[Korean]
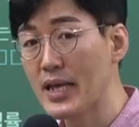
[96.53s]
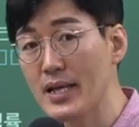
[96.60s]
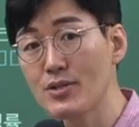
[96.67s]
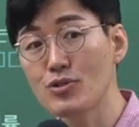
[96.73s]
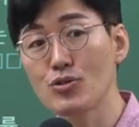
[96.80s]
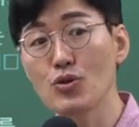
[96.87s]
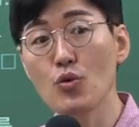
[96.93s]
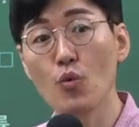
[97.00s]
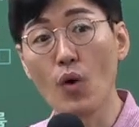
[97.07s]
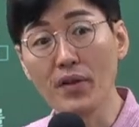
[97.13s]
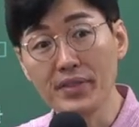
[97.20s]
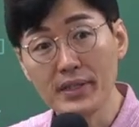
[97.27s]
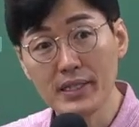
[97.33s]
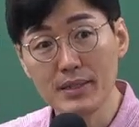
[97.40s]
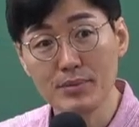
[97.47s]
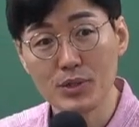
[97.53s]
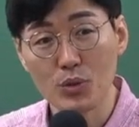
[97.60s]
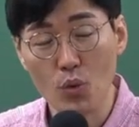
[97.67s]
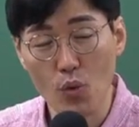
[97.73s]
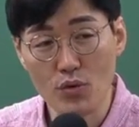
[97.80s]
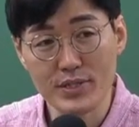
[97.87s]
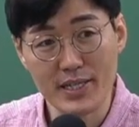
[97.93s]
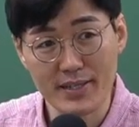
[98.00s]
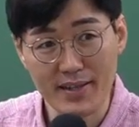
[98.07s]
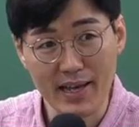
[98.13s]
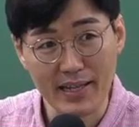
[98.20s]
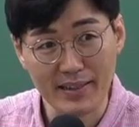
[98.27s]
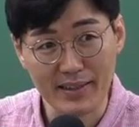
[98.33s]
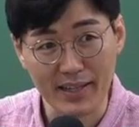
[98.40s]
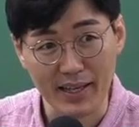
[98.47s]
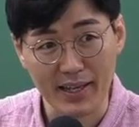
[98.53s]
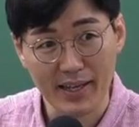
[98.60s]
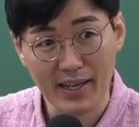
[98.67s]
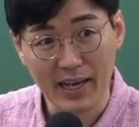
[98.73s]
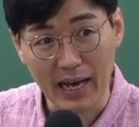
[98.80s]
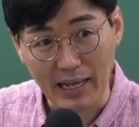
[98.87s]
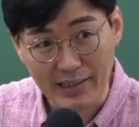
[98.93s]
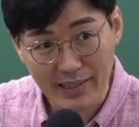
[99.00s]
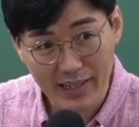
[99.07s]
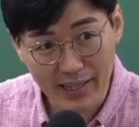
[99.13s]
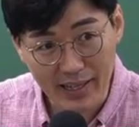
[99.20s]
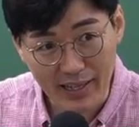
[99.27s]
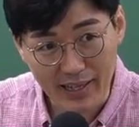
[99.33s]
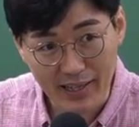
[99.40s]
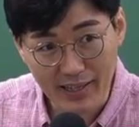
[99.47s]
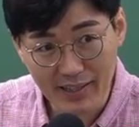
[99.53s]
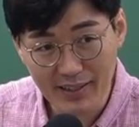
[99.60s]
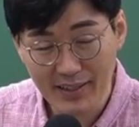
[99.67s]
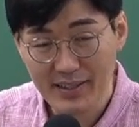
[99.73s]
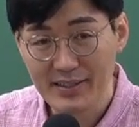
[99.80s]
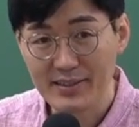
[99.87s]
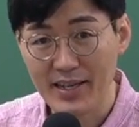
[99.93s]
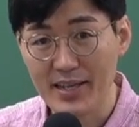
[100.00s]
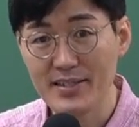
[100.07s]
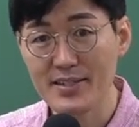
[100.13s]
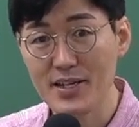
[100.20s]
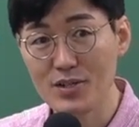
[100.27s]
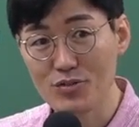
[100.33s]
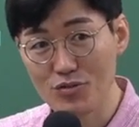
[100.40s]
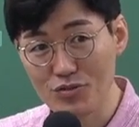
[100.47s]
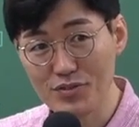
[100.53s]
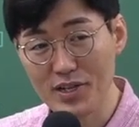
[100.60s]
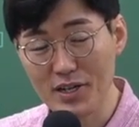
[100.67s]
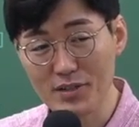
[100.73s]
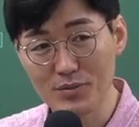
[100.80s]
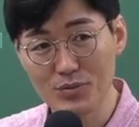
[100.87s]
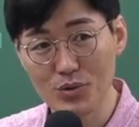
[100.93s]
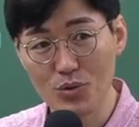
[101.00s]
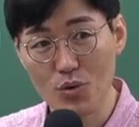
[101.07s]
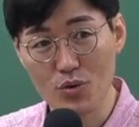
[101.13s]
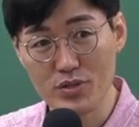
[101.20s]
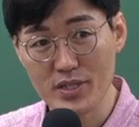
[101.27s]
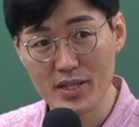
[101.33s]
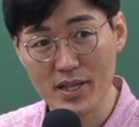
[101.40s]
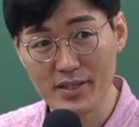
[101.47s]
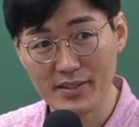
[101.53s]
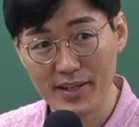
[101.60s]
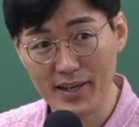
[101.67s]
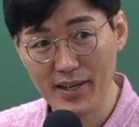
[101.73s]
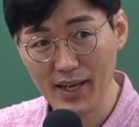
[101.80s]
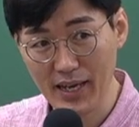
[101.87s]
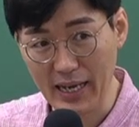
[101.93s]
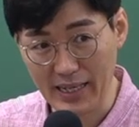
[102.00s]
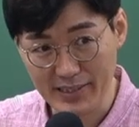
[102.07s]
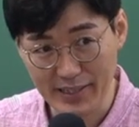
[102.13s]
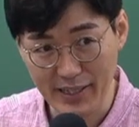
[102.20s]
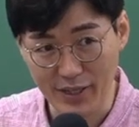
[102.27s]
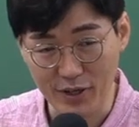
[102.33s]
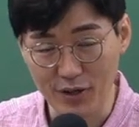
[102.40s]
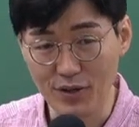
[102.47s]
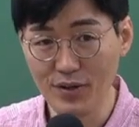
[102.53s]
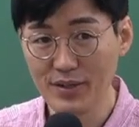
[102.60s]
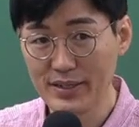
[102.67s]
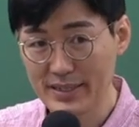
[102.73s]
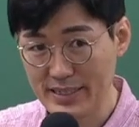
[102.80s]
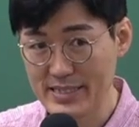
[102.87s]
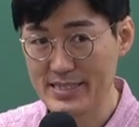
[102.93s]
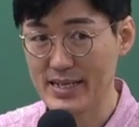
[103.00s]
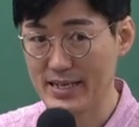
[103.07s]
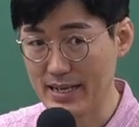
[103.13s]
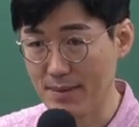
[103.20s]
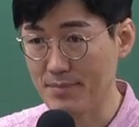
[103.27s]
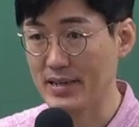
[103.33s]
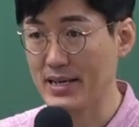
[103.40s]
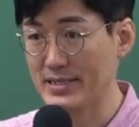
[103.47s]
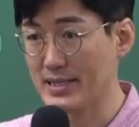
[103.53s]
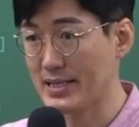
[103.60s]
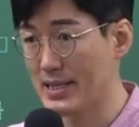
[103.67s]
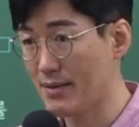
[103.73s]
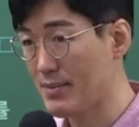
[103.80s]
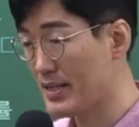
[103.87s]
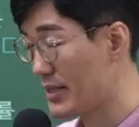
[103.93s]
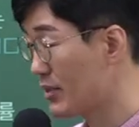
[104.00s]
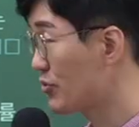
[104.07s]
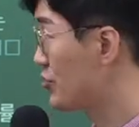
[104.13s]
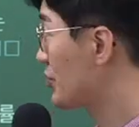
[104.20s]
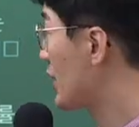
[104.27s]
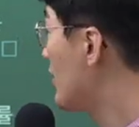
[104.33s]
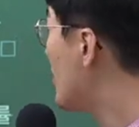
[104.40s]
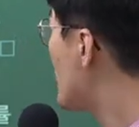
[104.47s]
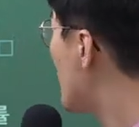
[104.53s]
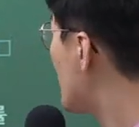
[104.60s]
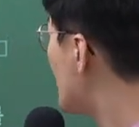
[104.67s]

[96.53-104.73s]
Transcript: 대출 원금은 공제돼야 한대. 안 돼. 대체 충당금도 공제되는 게 아니에요. 이자 감가상각만 딱 두 개만